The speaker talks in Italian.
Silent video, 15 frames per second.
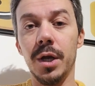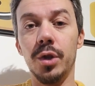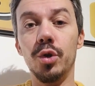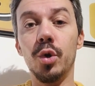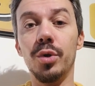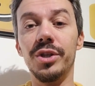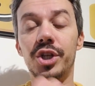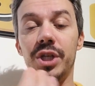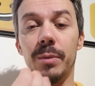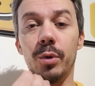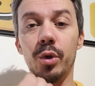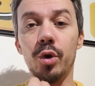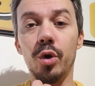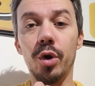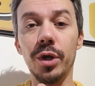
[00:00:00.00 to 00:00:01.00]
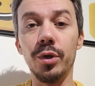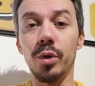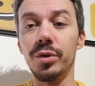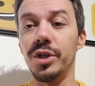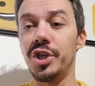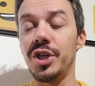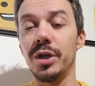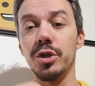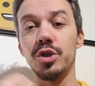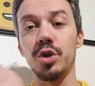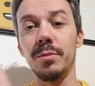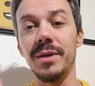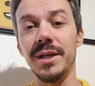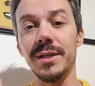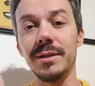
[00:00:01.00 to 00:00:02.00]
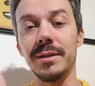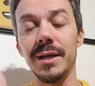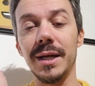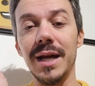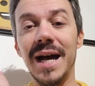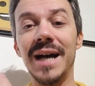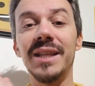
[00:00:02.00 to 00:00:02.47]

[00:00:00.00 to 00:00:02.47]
non lo diciamo noi, non lo dice il nostro mister,